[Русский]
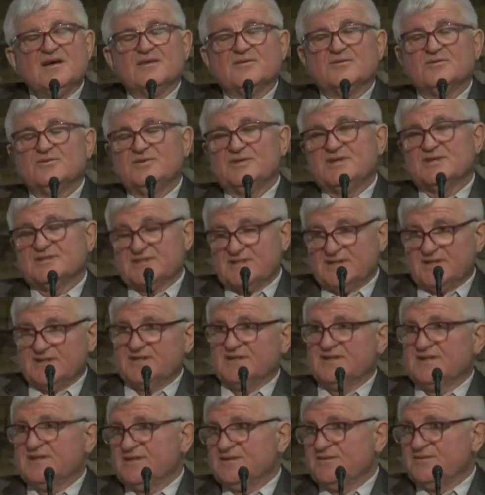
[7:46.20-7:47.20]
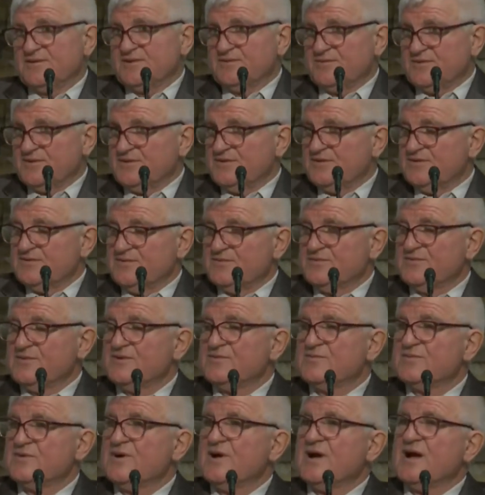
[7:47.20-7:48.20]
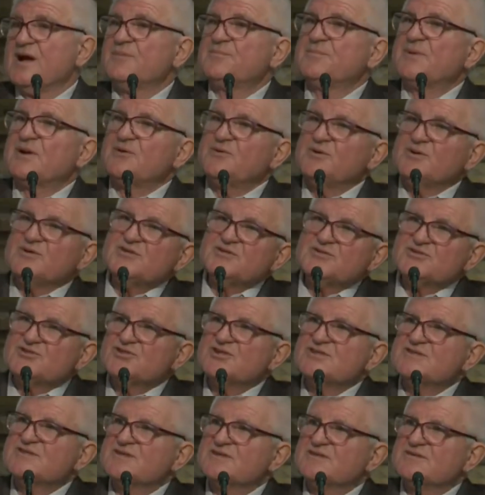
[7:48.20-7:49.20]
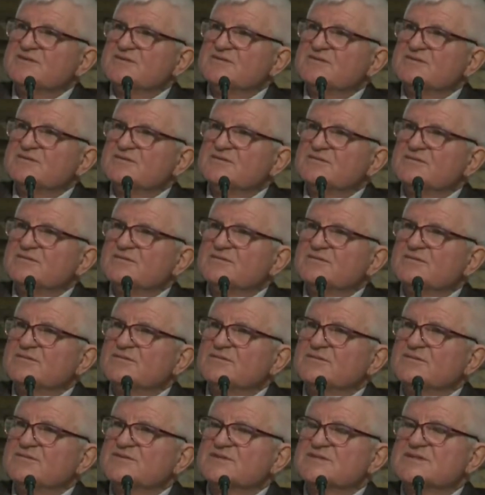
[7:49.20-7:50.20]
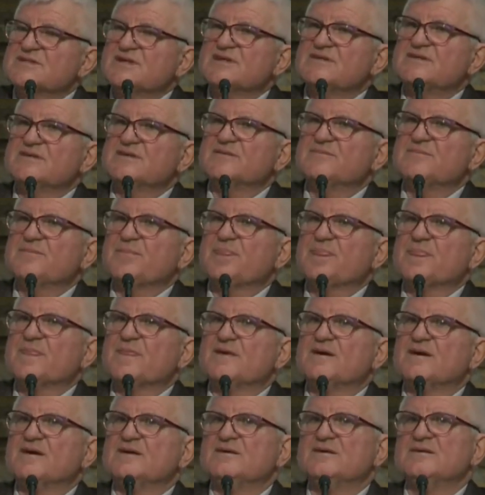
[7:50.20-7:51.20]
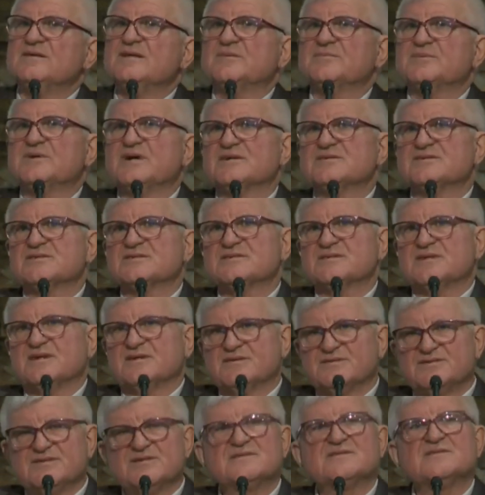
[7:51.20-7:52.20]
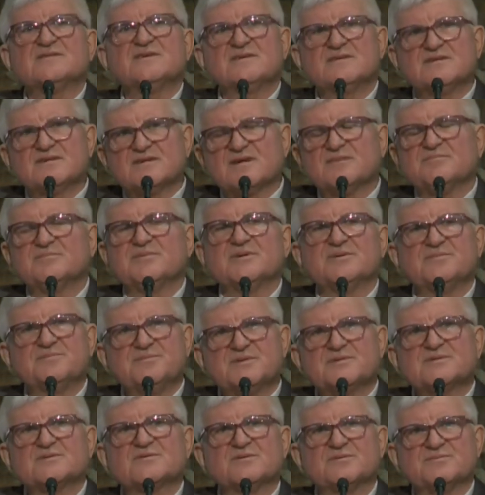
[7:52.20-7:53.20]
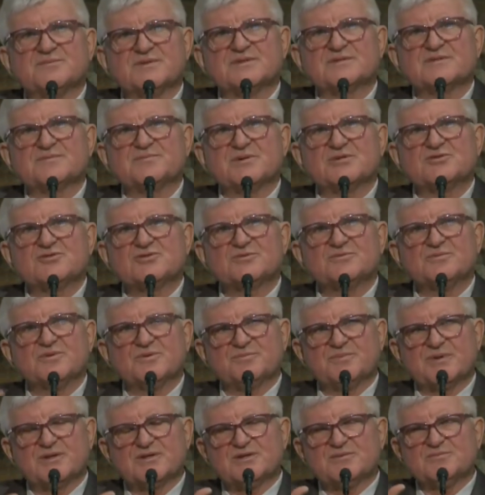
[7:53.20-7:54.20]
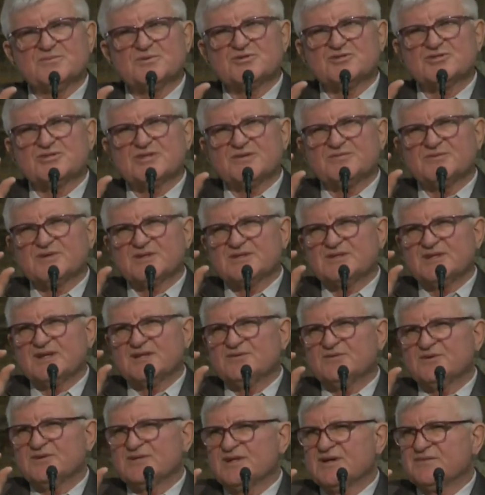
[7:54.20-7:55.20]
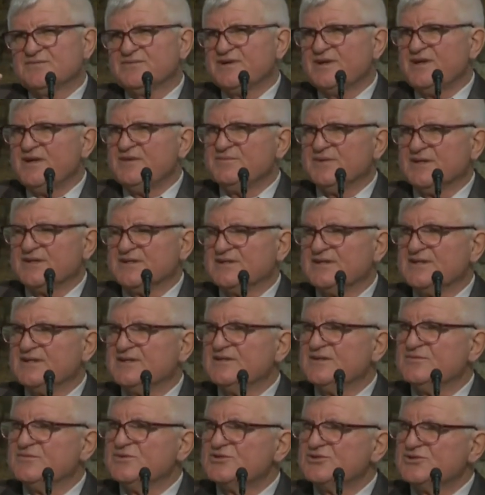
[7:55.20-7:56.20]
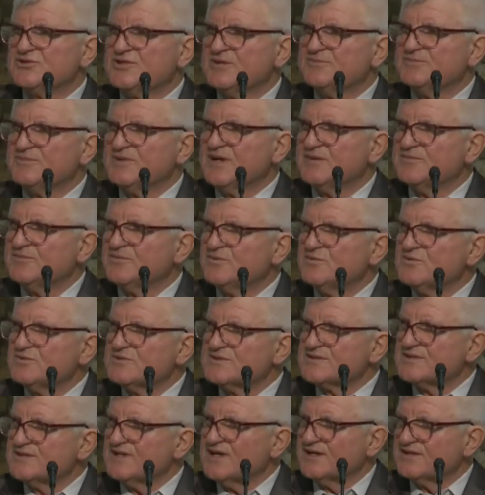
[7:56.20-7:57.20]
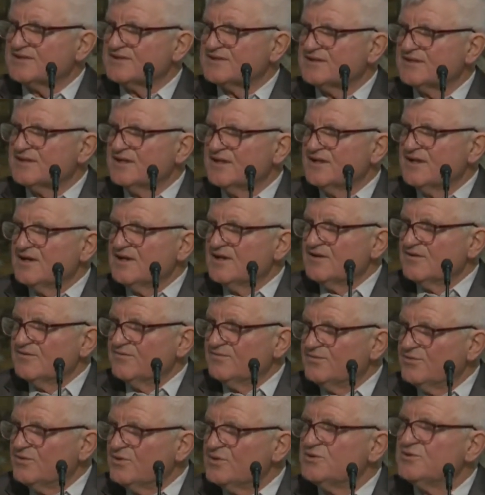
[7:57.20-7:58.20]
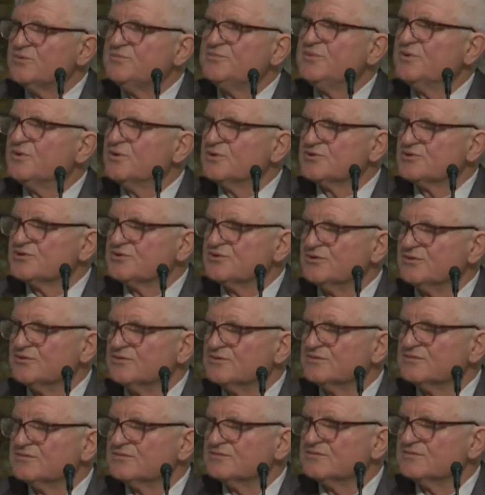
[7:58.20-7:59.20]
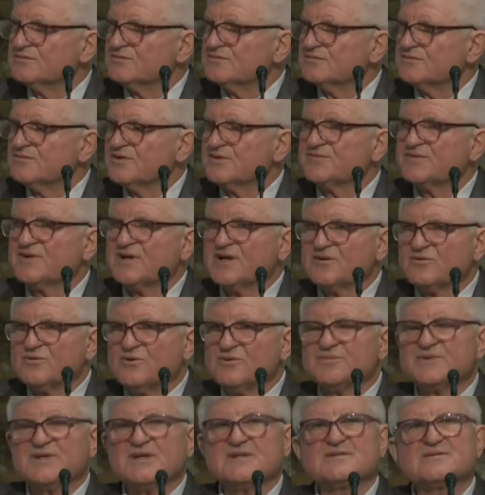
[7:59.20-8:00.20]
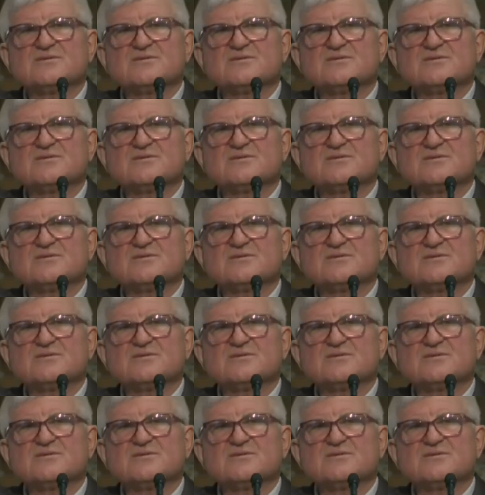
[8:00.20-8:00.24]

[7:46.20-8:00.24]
Ну, если... Э, э, э, а проходит жизнь, вы знаете, и нам кажется, «А, действительно был безумец. Почему? Потому что вот дано нам время для того, чтобы нам узнать волю Божью. Вот в каком-то